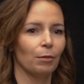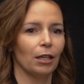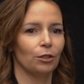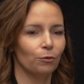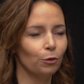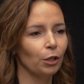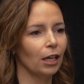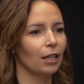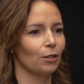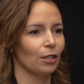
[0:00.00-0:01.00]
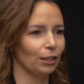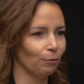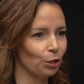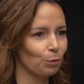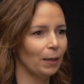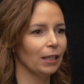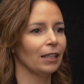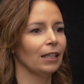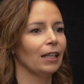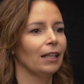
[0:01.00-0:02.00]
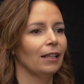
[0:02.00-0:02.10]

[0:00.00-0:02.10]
pojechać do wujka, zostać tam w Hiszpanii.